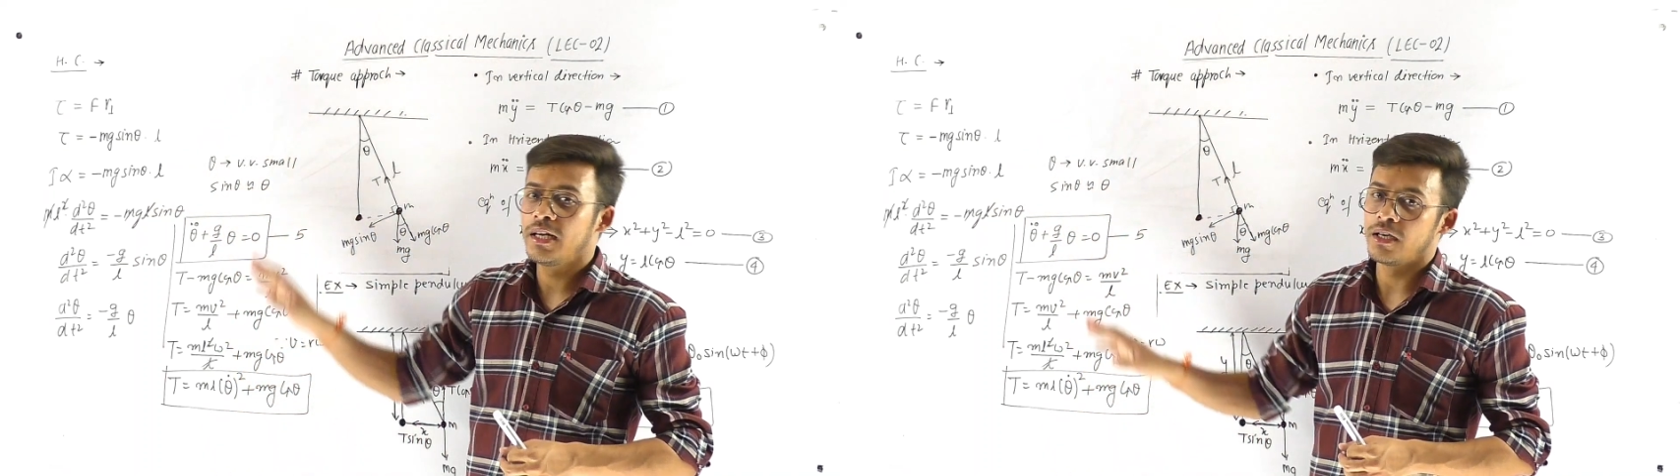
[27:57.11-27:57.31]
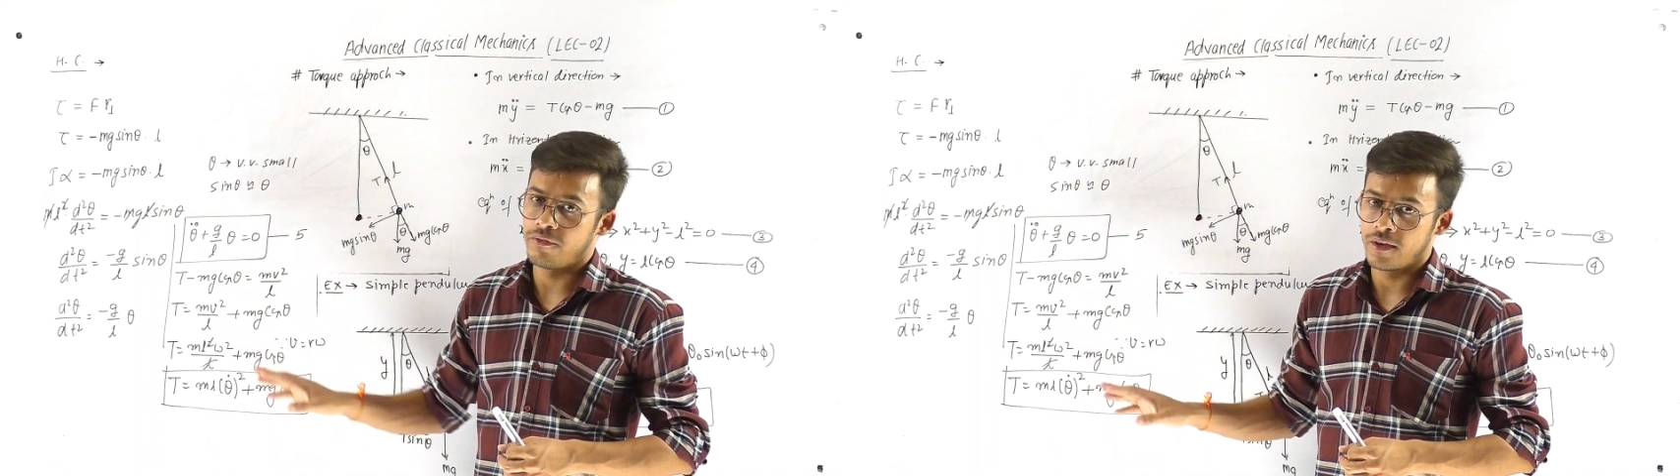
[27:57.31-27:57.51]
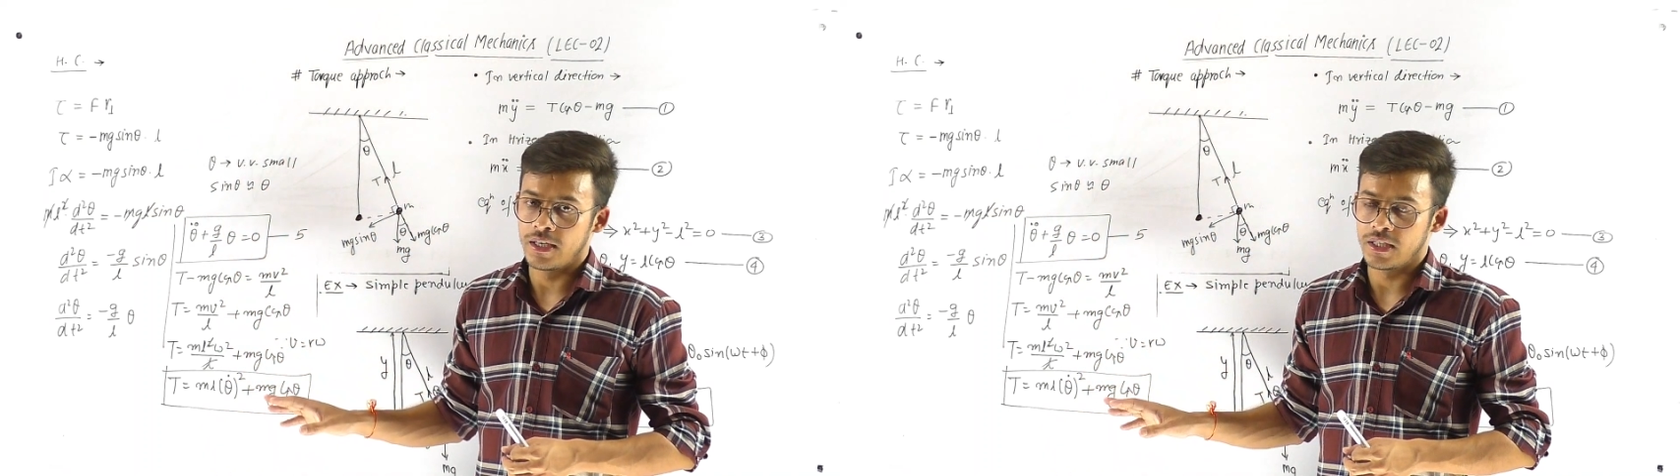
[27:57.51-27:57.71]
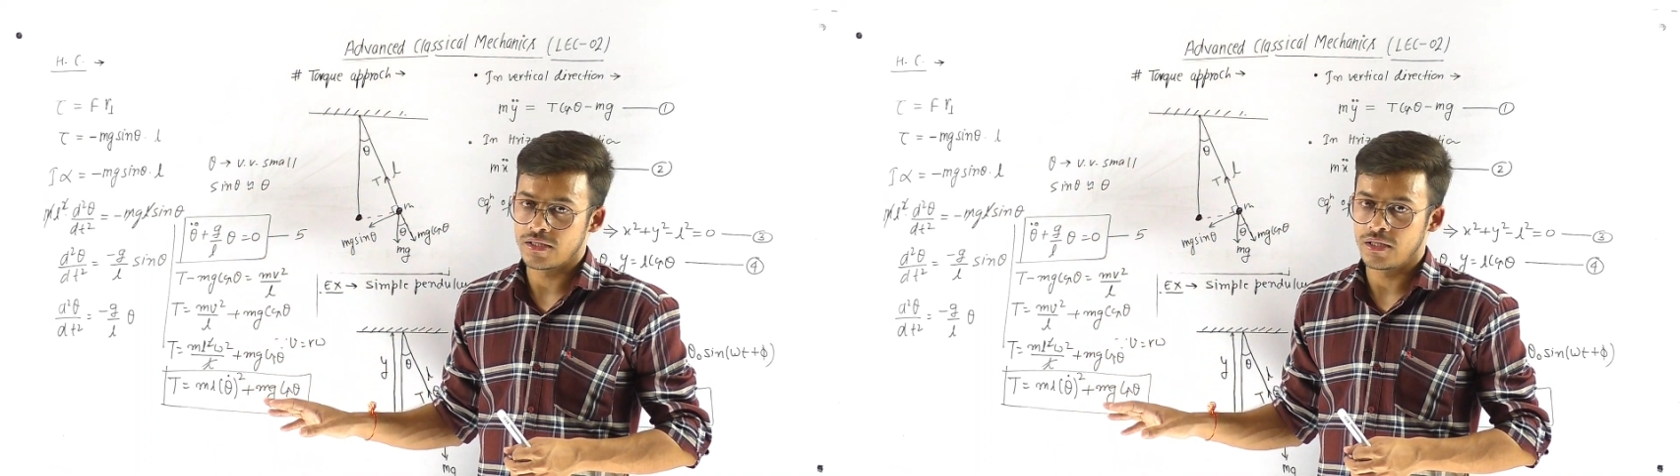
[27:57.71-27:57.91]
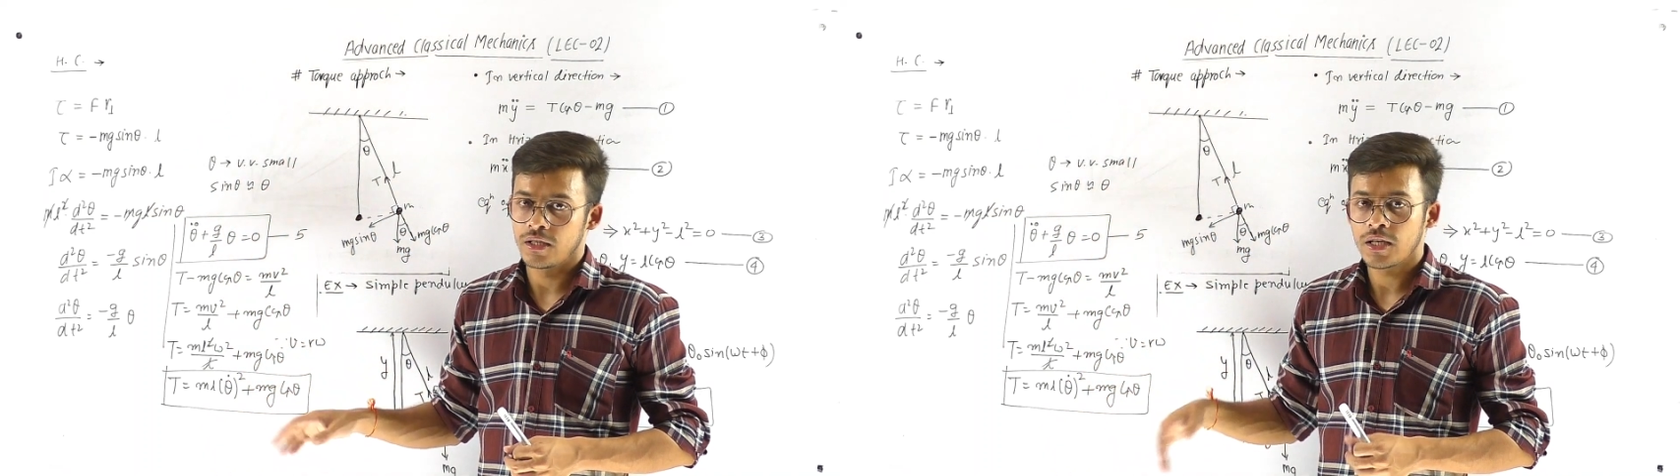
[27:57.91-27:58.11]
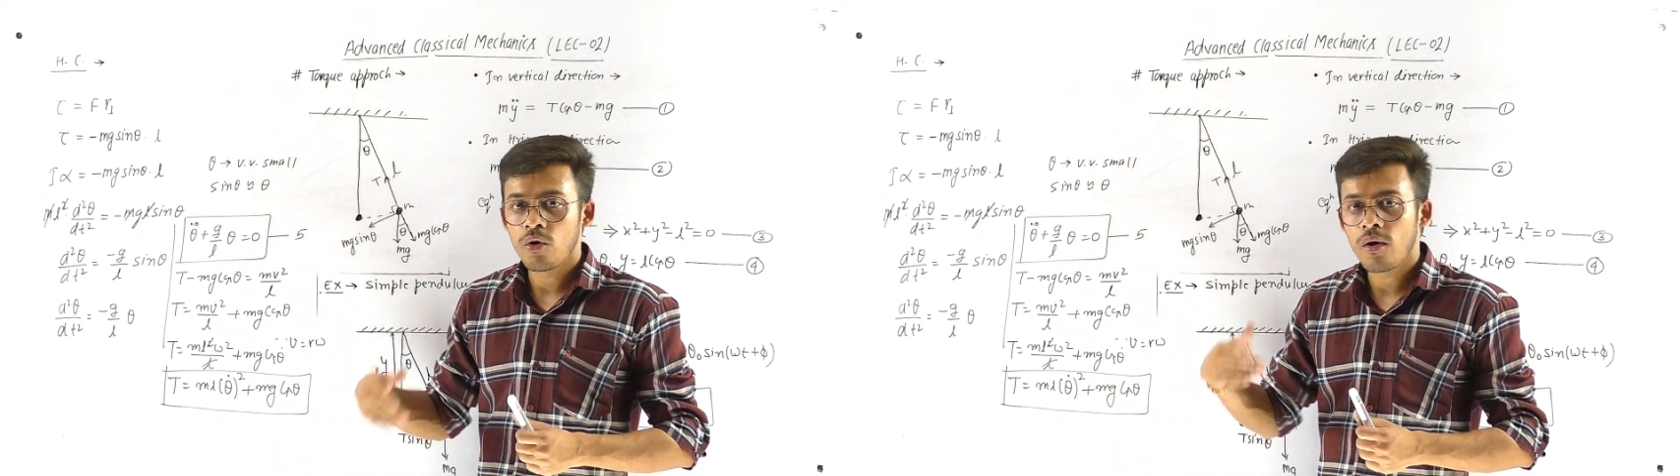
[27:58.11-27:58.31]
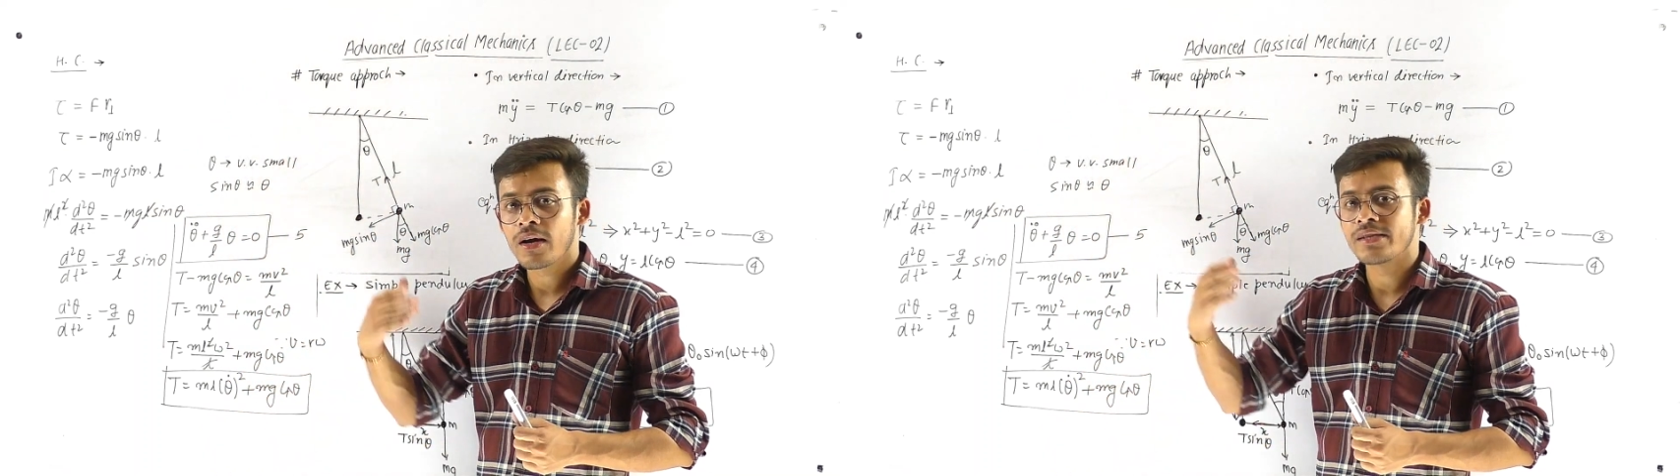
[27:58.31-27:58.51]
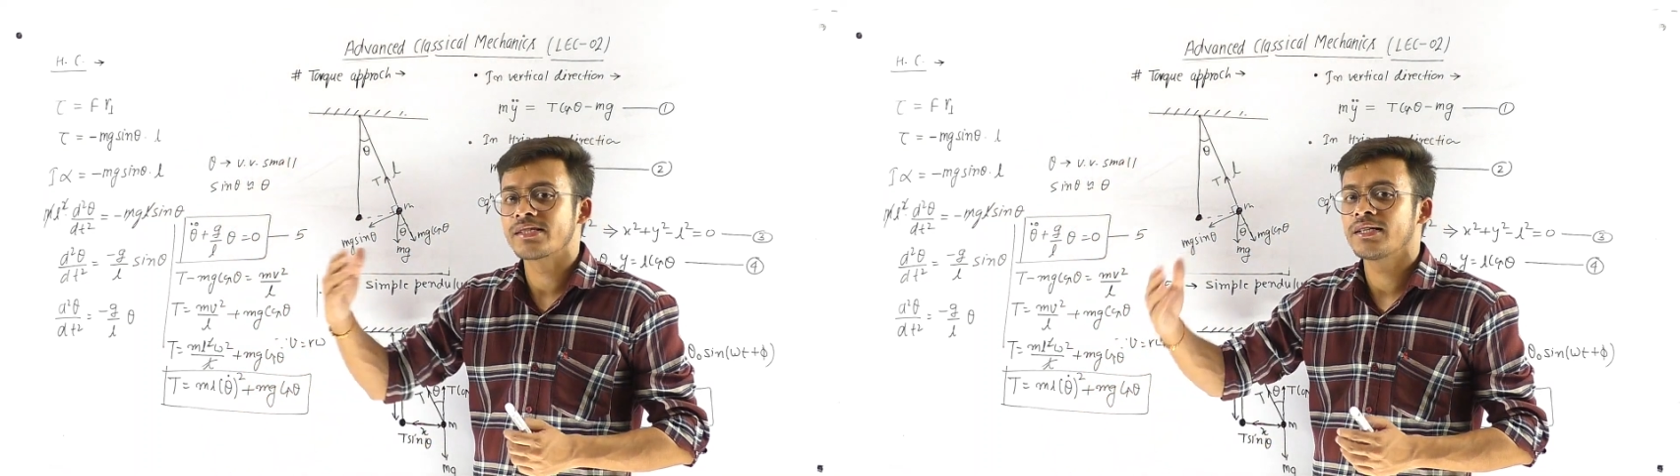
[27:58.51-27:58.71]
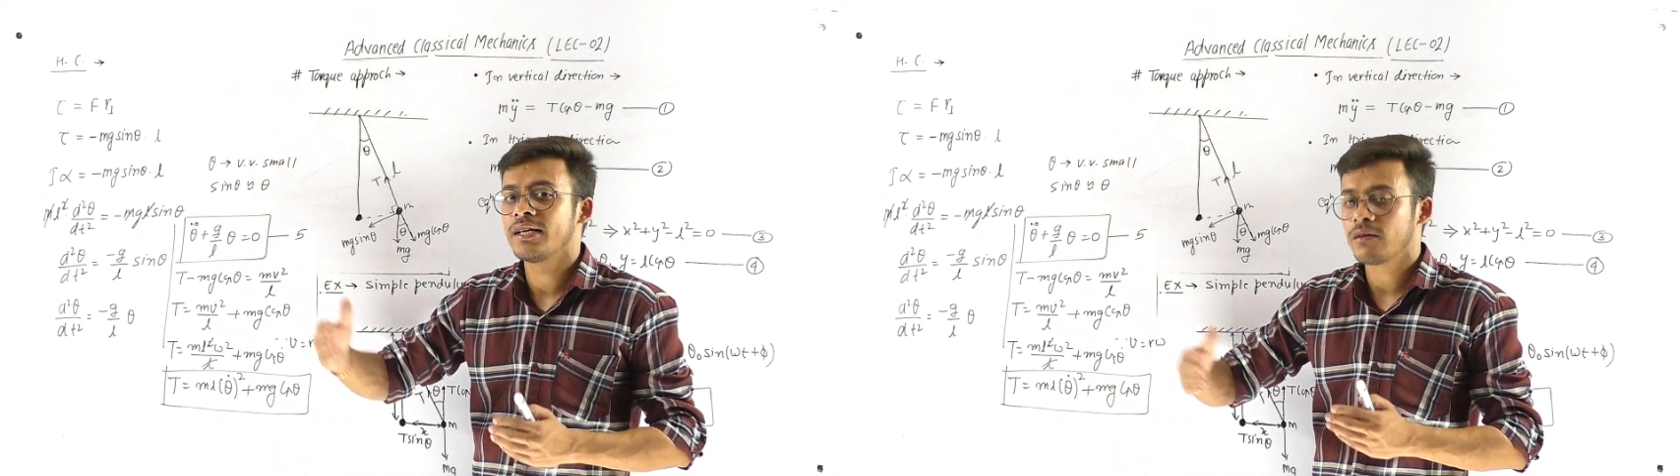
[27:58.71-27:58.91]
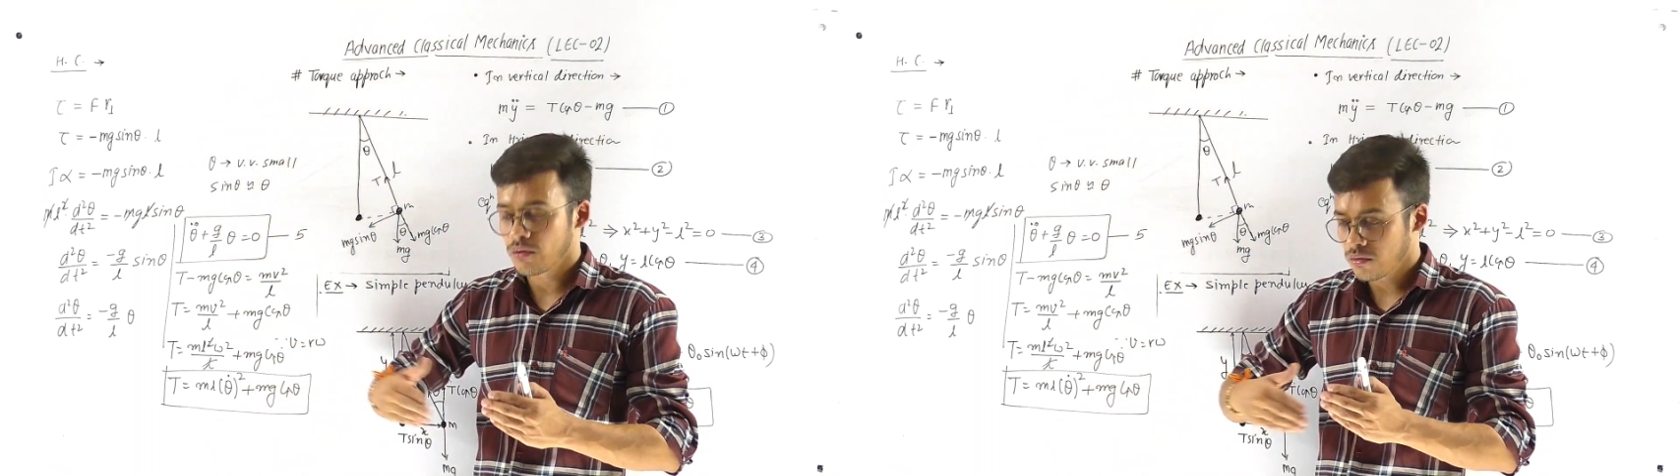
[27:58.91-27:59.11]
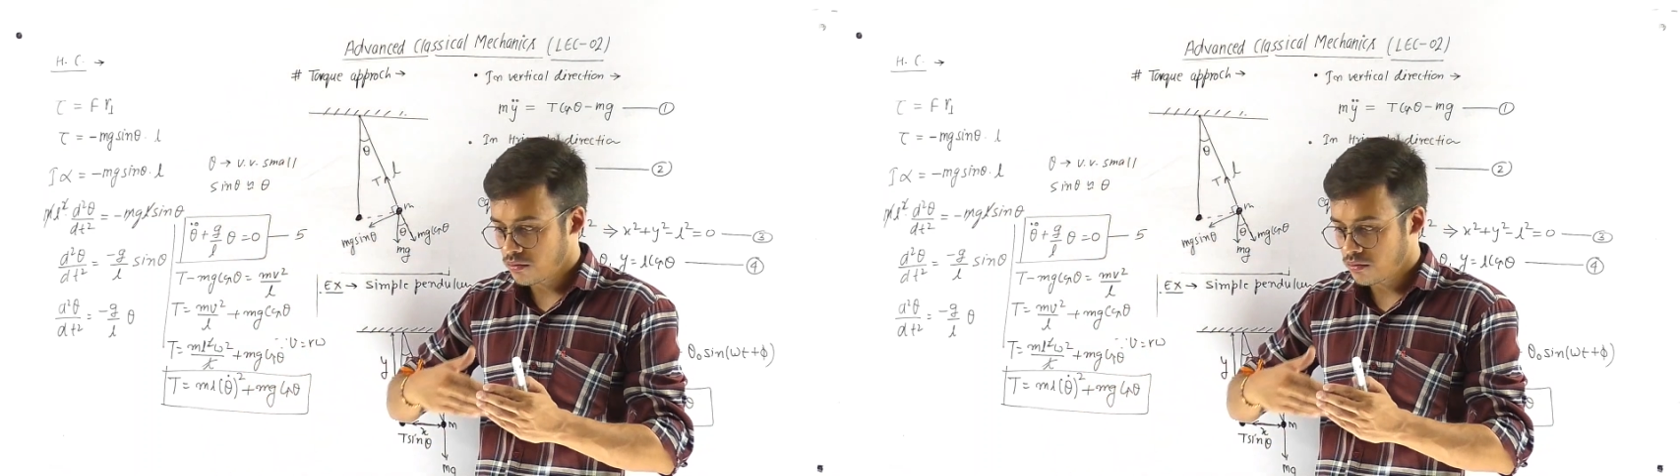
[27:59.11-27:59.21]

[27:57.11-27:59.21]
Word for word: पहली डिफिकल्टीज थी क्या हुआ कंस्टेंट